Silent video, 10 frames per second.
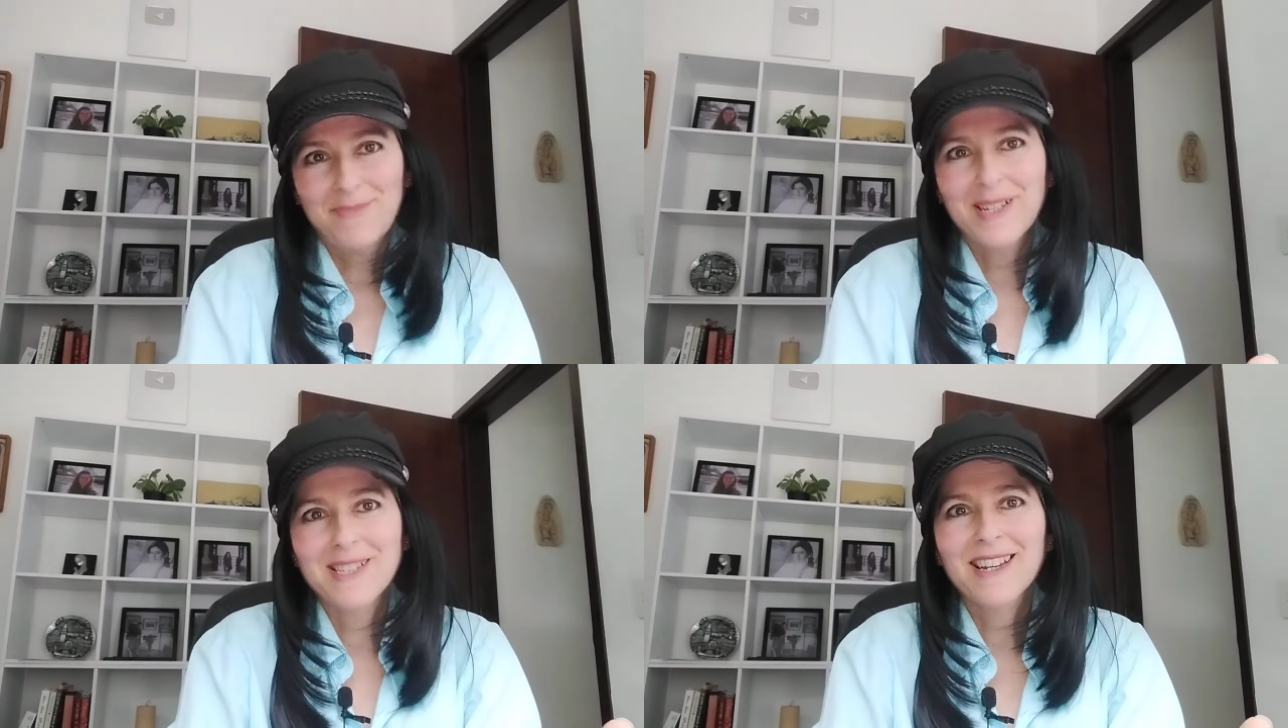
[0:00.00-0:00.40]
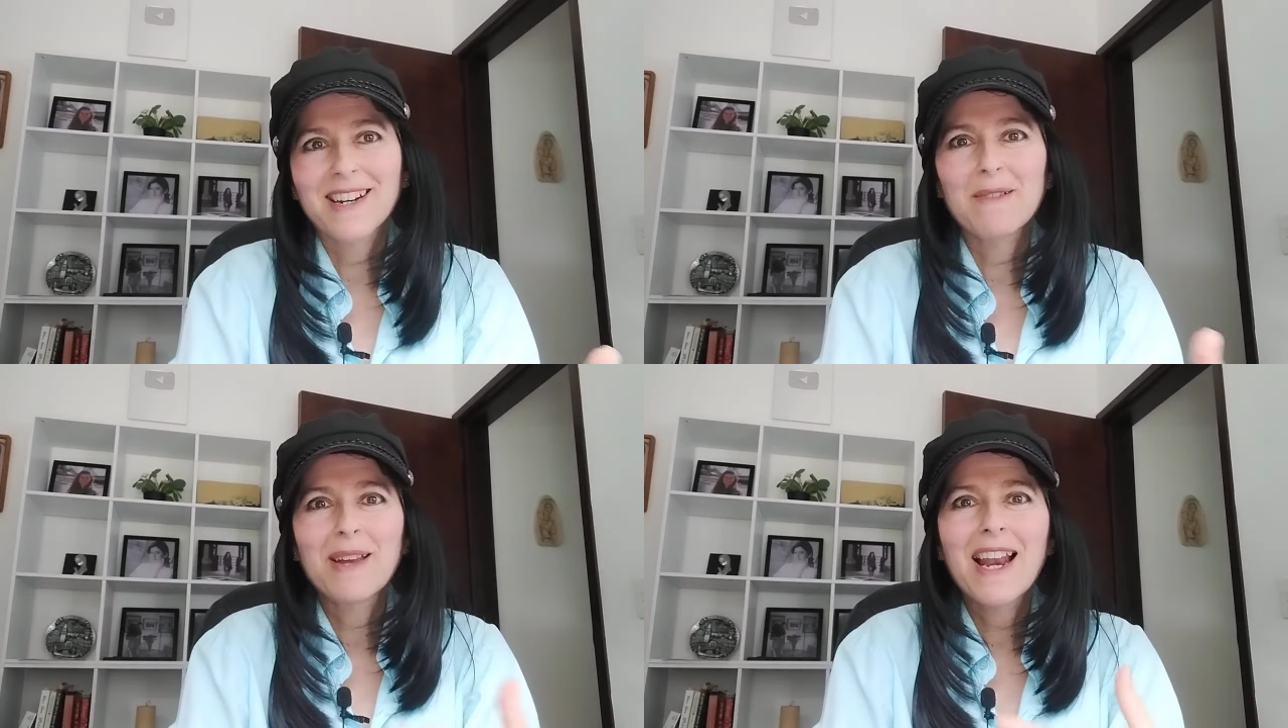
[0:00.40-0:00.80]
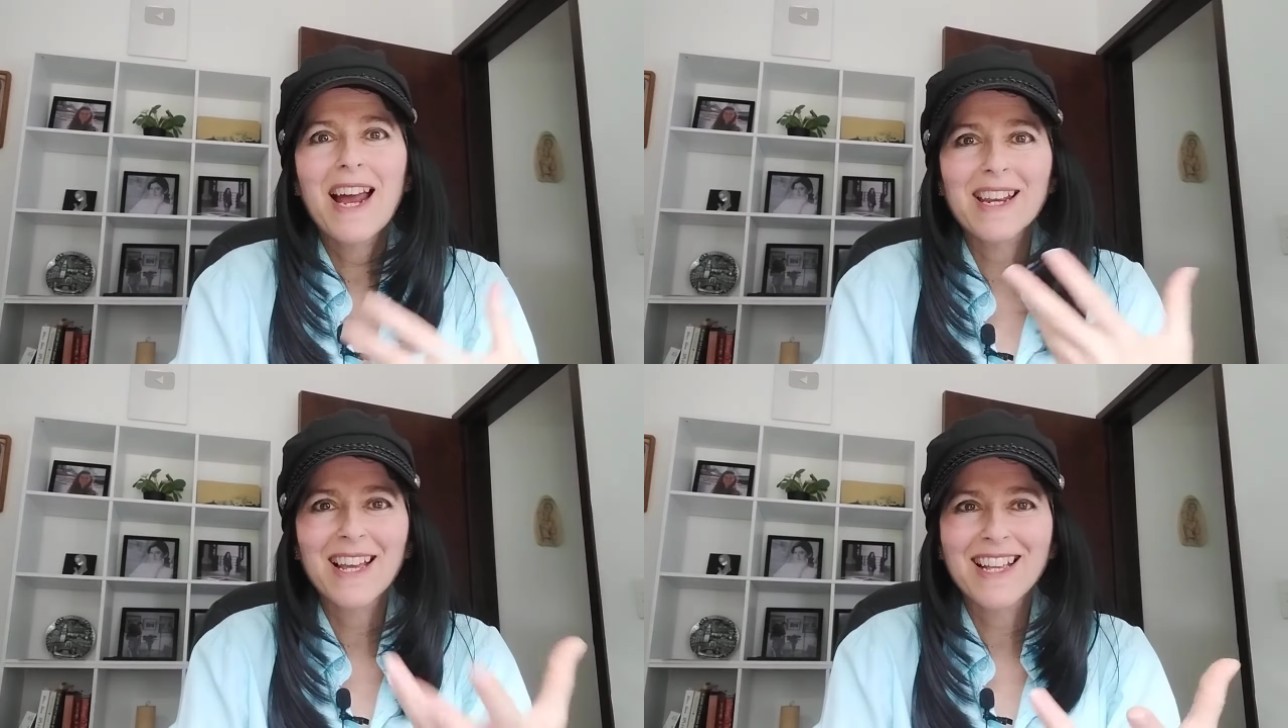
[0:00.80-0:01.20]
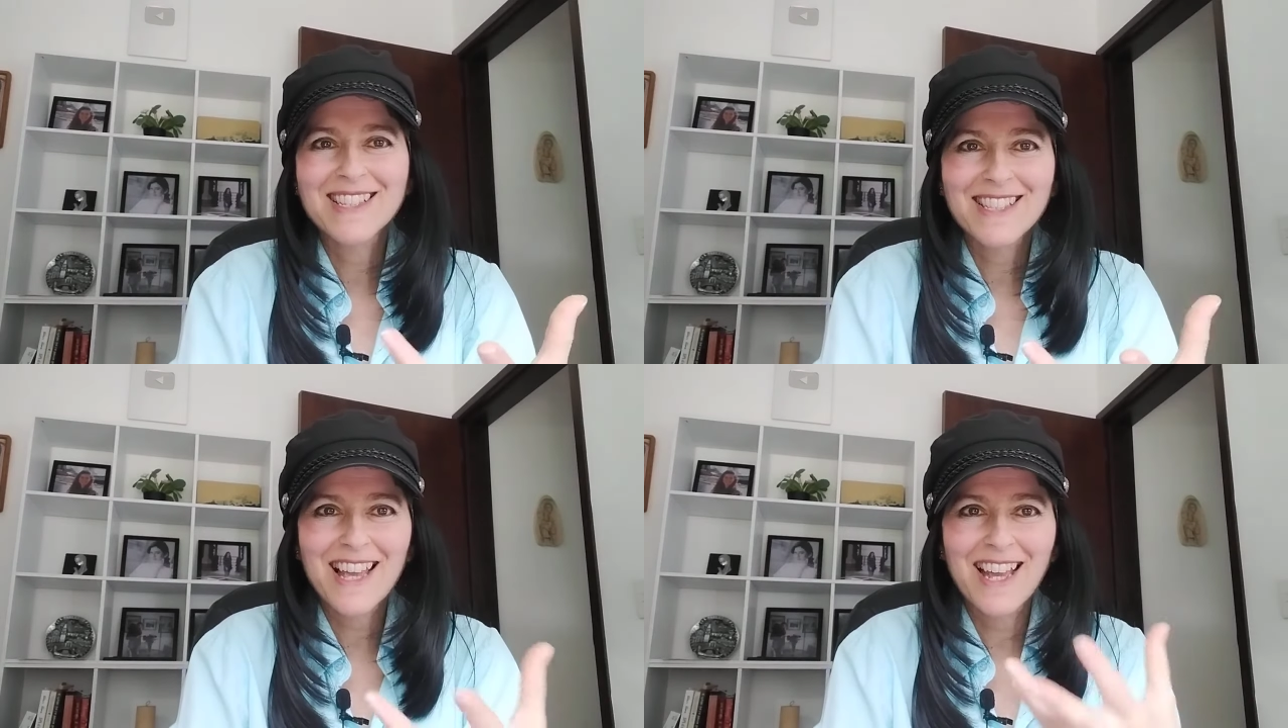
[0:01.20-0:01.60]
pues revelar
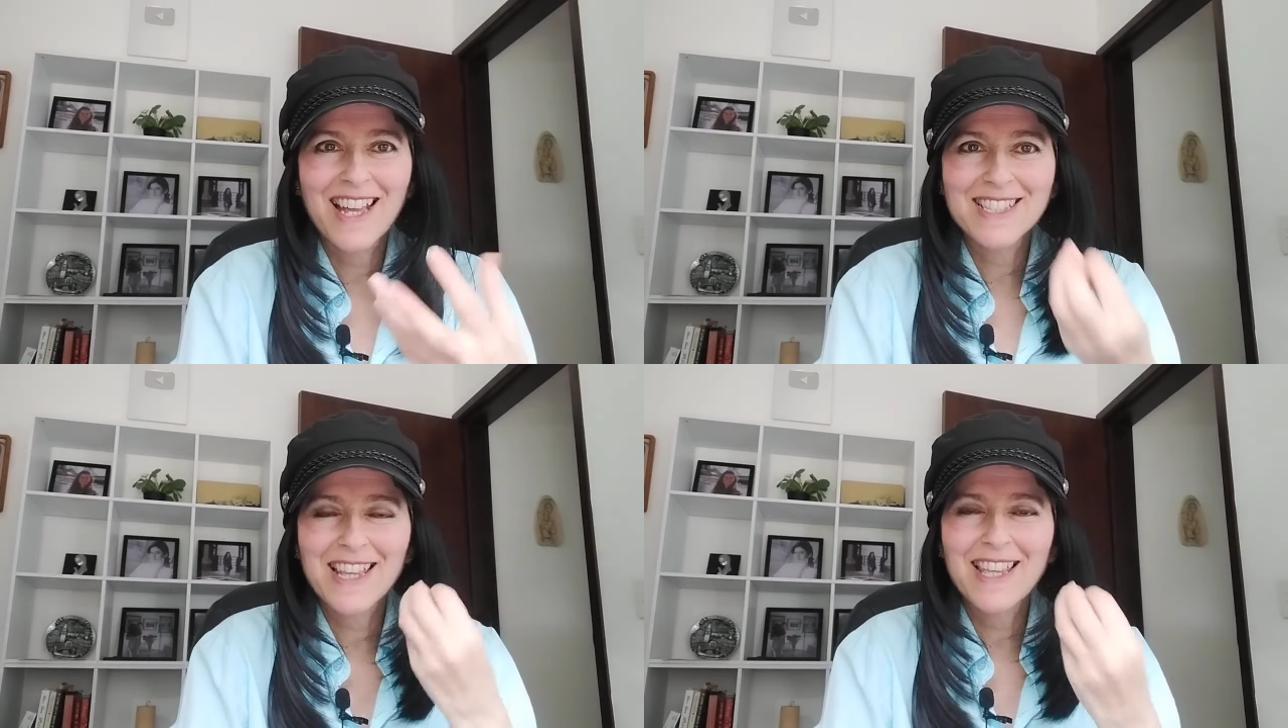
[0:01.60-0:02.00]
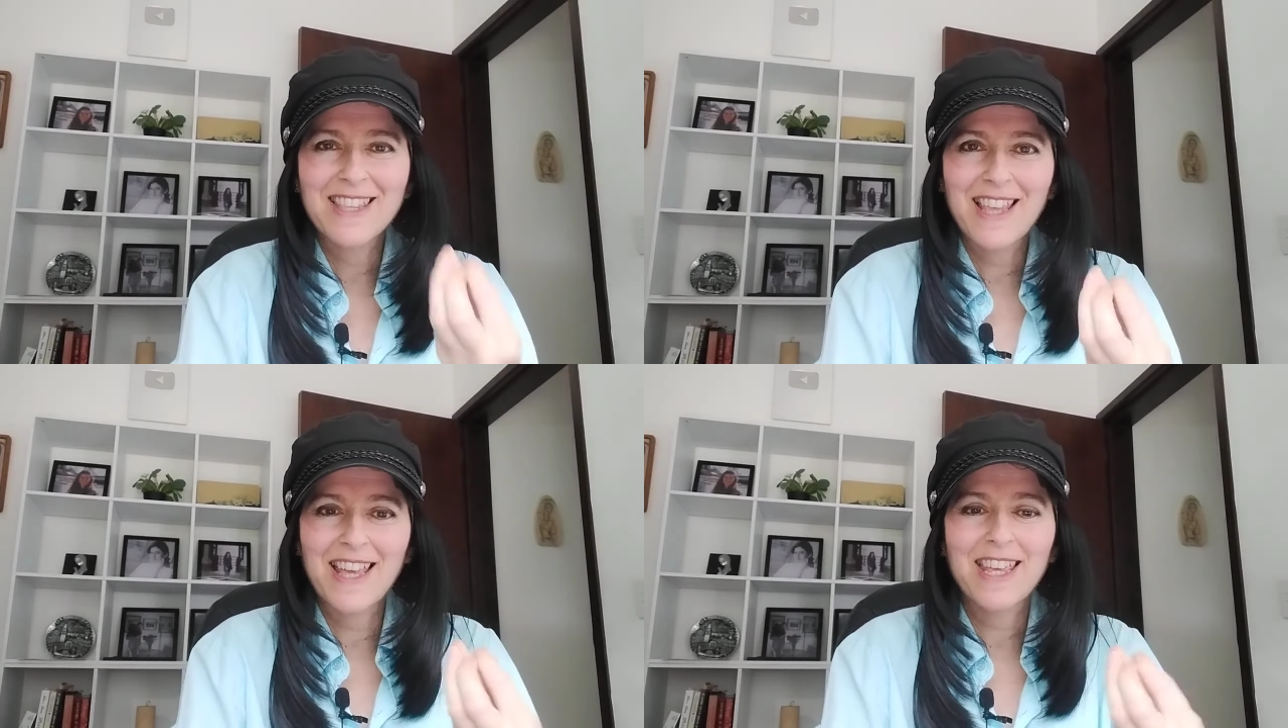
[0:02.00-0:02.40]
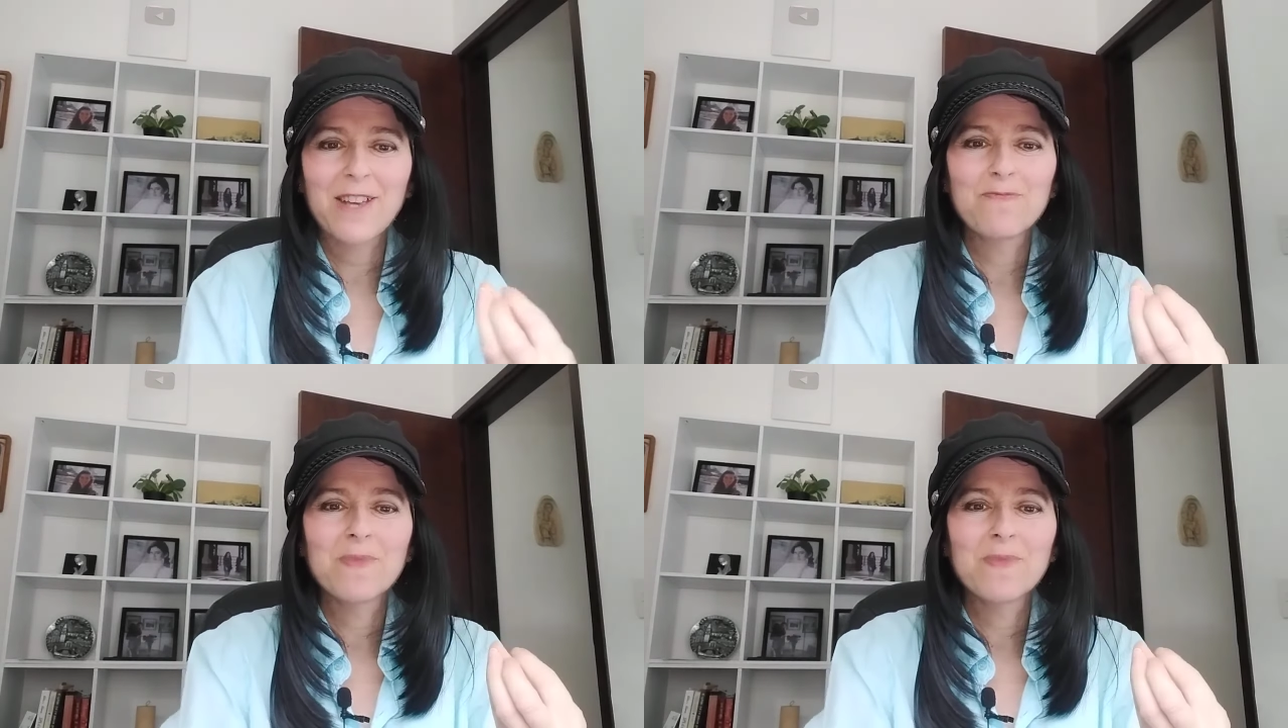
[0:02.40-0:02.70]
esta, este detalle.